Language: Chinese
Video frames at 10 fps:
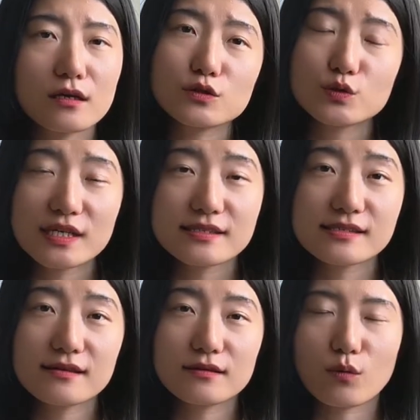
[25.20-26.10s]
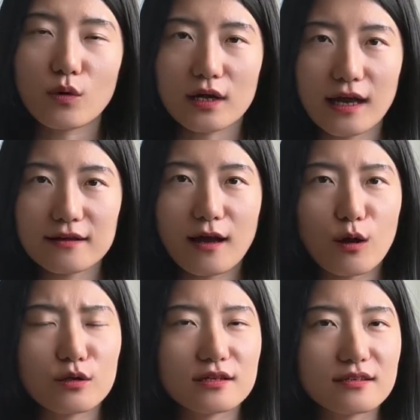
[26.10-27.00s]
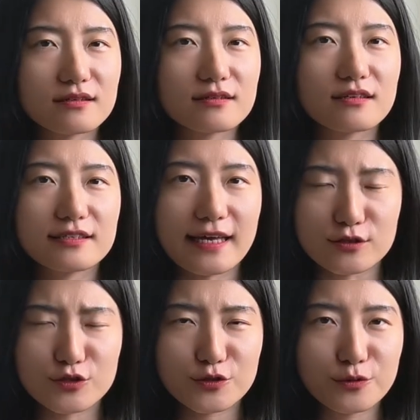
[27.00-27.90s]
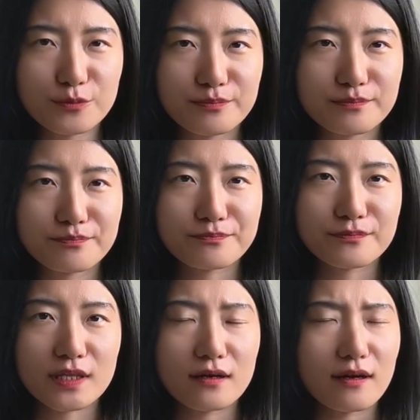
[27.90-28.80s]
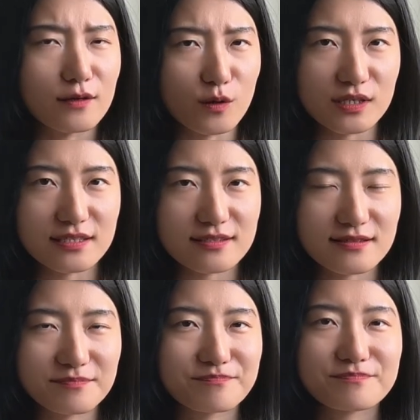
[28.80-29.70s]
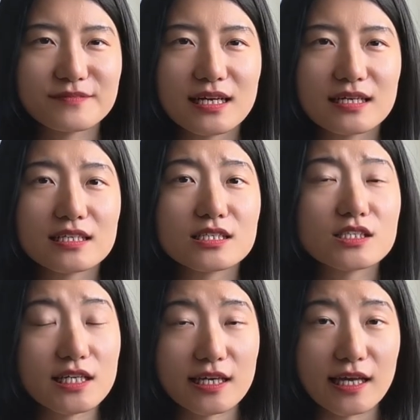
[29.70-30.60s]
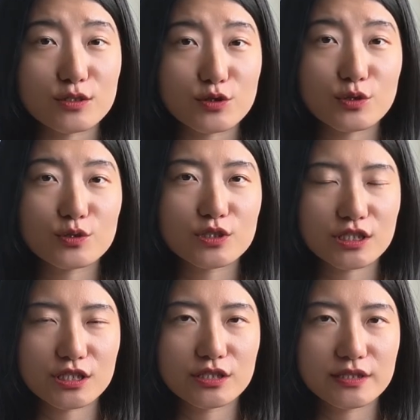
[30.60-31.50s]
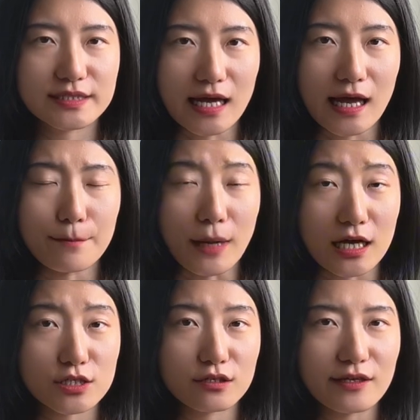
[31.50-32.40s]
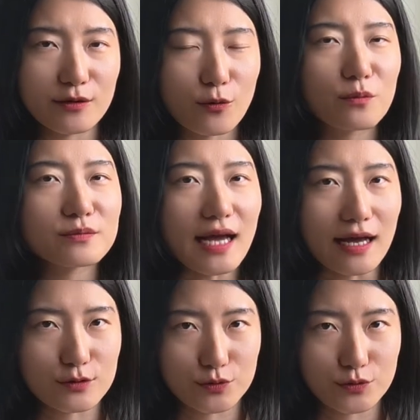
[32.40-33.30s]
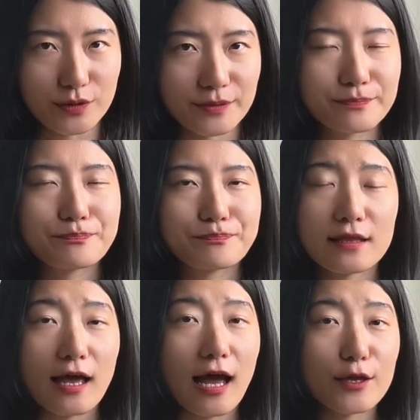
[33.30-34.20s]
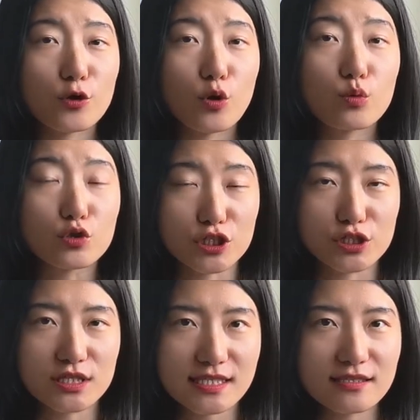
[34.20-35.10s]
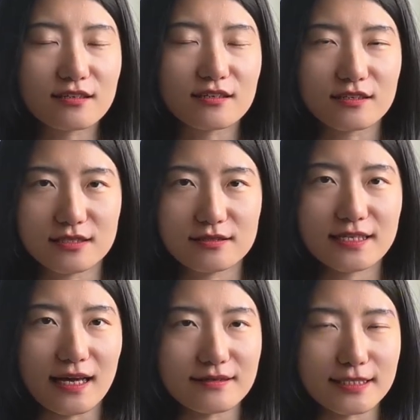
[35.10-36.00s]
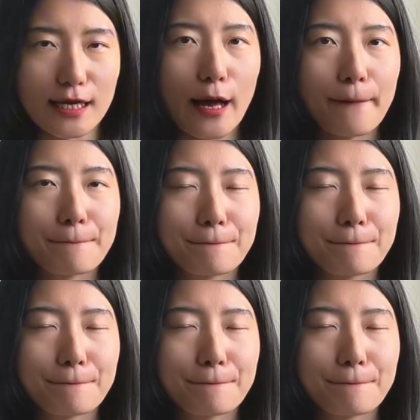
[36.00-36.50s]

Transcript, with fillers: 最近我看到了一个研究，很有意思。这个研究是在麻省理工大学，它有五十四个人参加。